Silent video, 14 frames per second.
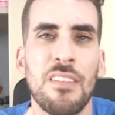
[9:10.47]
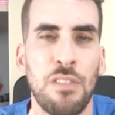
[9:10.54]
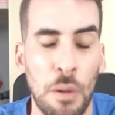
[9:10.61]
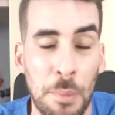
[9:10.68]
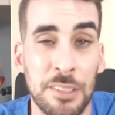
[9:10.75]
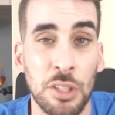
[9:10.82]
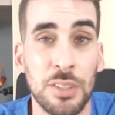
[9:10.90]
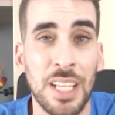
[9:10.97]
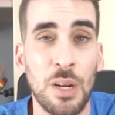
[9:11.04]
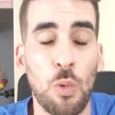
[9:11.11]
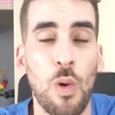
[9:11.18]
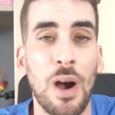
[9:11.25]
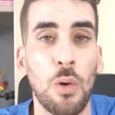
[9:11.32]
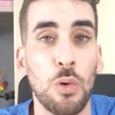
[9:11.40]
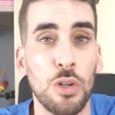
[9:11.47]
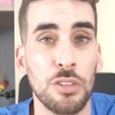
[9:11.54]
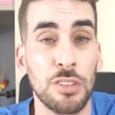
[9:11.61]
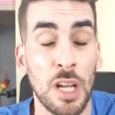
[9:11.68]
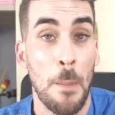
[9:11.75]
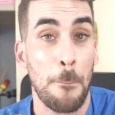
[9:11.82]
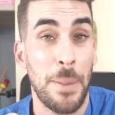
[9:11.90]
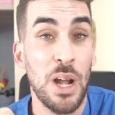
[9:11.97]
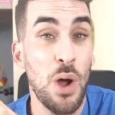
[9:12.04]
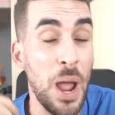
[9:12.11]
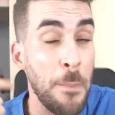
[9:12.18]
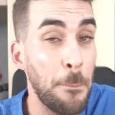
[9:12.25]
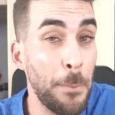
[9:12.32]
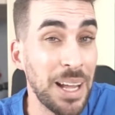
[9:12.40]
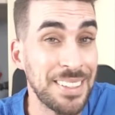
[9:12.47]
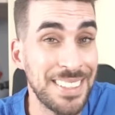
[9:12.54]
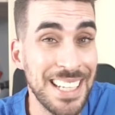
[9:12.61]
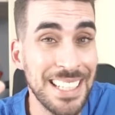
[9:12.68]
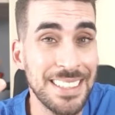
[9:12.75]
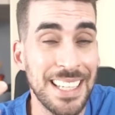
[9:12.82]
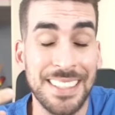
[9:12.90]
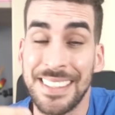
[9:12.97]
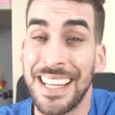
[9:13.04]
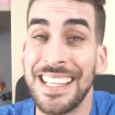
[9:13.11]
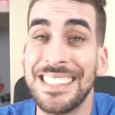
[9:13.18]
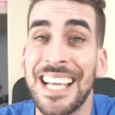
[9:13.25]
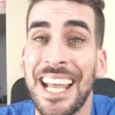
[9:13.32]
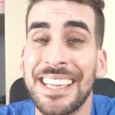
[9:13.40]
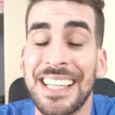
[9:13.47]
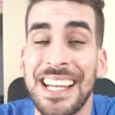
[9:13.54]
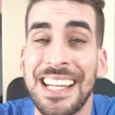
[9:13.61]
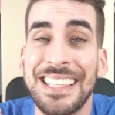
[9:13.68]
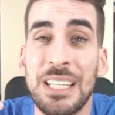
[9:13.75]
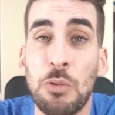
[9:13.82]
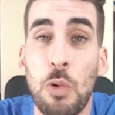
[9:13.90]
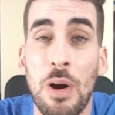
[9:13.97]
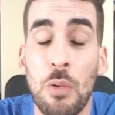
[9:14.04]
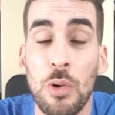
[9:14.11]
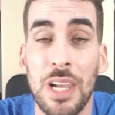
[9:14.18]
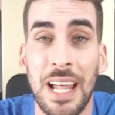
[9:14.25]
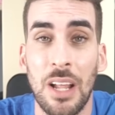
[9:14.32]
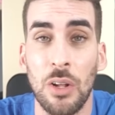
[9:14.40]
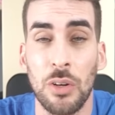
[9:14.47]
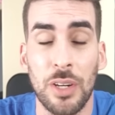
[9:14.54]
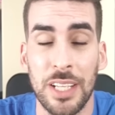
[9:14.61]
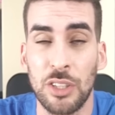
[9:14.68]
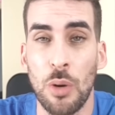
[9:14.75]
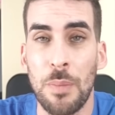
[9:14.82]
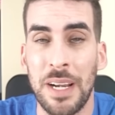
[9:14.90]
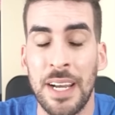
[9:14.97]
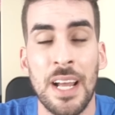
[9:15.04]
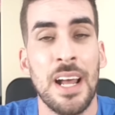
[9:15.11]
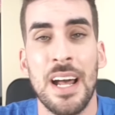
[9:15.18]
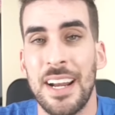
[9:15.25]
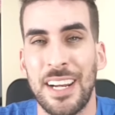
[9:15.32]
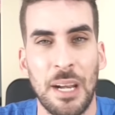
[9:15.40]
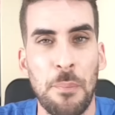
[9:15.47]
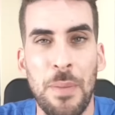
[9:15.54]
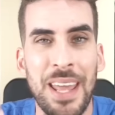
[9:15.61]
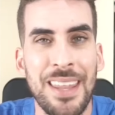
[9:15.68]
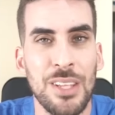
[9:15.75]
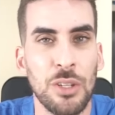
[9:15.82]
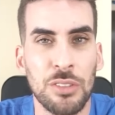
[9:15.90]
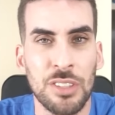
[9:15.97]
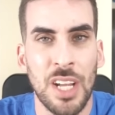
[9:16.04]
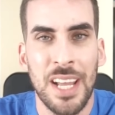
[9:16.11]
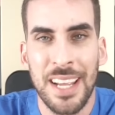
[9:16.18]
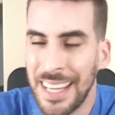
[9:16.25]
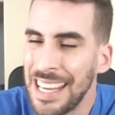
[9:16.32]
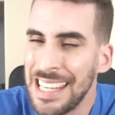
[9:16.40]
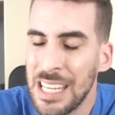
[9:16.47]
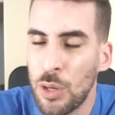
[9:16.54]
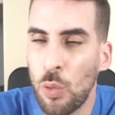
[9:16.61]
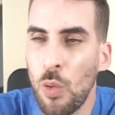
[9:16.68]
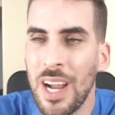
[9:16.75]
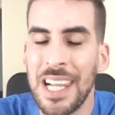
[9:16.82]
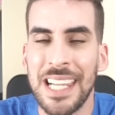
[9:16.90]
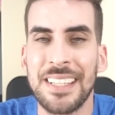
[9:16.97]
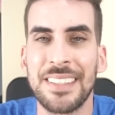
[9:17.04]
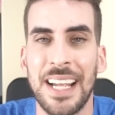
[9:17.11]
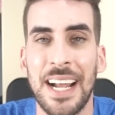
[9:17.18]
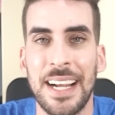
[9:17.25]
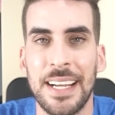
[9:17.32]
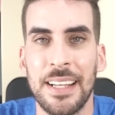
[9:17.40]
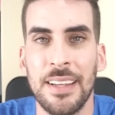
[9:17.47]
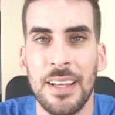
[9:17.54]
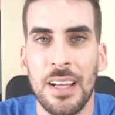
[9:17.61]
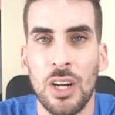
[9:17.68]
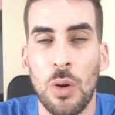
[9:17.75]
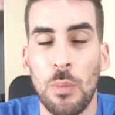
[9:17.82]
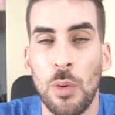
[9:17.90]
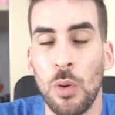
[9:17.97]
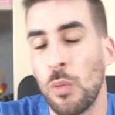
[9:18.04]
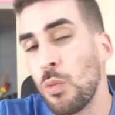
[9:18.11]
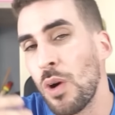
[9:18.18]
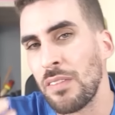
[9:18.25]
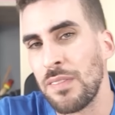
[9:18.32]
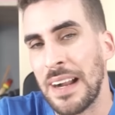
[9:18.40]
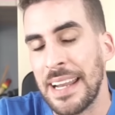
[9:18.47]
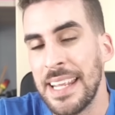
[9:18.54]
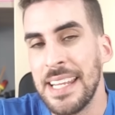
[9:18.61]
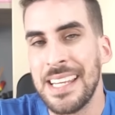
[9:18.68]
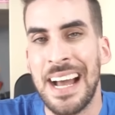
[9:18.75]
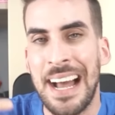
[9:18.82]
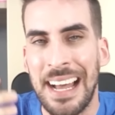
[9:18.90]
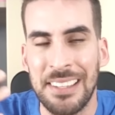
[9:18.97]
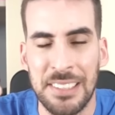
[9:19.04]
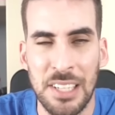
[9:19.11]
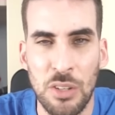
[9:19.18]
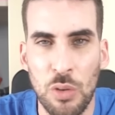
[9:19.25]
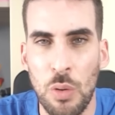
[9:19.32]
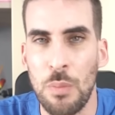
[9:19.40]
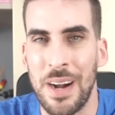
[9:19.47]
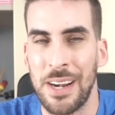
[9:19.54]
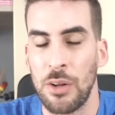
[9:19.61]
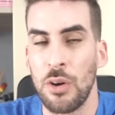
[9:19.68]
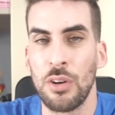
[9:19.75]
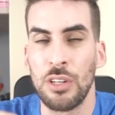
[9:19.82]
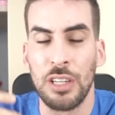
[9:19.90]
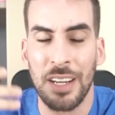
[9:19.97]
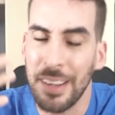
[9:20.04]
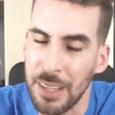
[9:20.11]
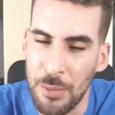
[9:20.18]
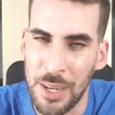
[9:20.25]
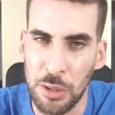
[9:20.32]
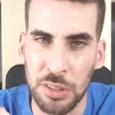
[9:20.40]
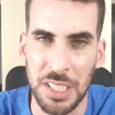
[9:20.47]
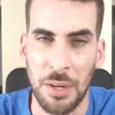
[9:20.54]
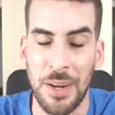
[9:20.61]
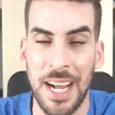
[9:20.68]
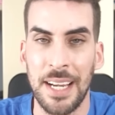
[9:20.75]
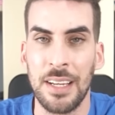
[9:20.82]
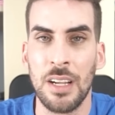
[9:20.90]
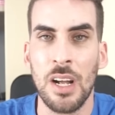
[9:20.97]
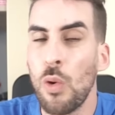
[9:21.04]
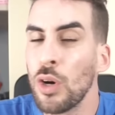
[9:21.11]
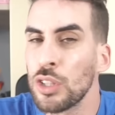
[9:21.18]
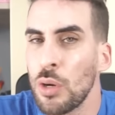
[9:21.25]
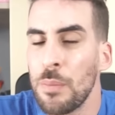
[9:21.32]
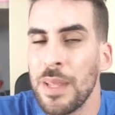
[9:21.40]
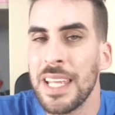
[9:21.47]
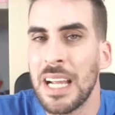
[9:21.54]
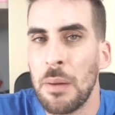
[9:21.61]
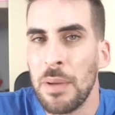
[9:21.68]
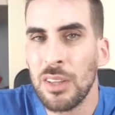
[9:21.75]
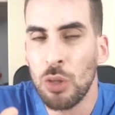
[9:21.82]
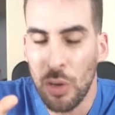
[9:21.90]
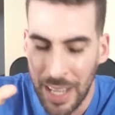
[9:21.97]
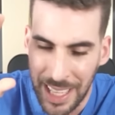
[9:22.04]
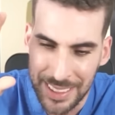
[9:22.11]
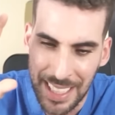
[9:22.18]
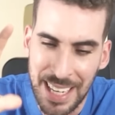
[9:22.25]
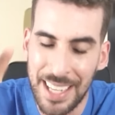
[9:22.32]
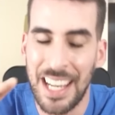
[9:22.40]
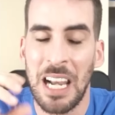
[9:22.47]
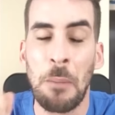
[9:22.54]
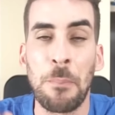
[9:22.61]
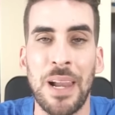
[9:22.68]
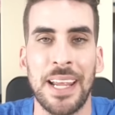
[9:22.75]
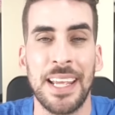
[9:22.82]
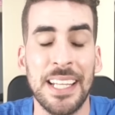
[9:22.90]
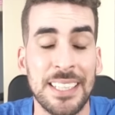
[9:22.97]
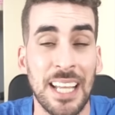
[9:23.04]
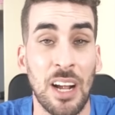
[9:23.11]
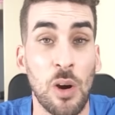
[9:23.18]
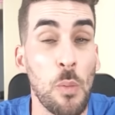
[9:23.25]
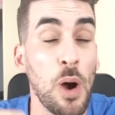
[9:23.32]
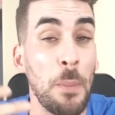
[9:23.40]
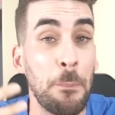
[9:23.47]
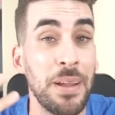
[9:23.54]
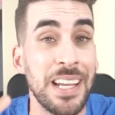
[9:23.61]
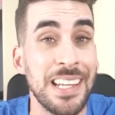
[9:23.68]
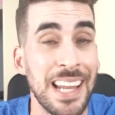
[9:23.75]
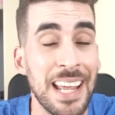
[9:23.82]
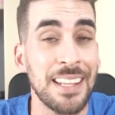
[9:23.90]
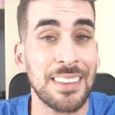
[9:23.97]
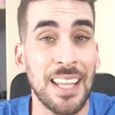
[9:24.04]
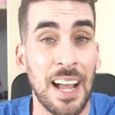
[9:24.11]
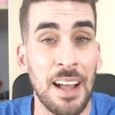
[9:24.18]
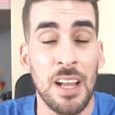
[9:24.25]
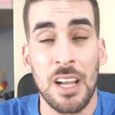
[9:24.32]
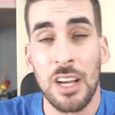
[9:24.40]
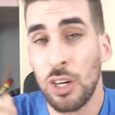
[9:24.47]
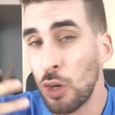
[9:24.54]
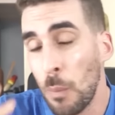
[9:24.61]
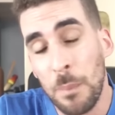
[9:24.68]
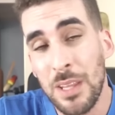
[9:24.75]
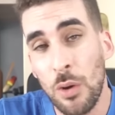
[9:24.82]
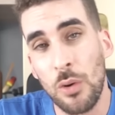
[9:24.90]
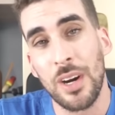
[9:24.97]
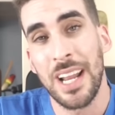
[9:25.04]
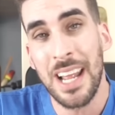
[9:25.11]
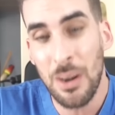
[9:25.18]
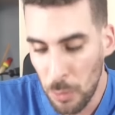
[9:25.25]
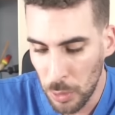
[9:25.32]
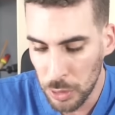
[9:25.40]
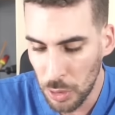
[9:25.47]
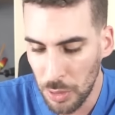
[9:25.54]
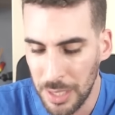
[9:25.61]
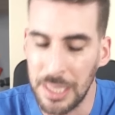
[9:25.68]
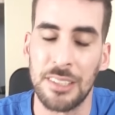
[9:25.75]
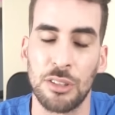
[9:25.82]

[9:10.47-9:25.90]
la formación de coágulos. Pero hay pacientes que ya están anti coagulados que toman remedios que licúan la sangre, como warfarina, acenocumarol, ribaroxaban u otros medicamentos que atacan a las plaquetas, como aspirineta, clopidogrel u otros de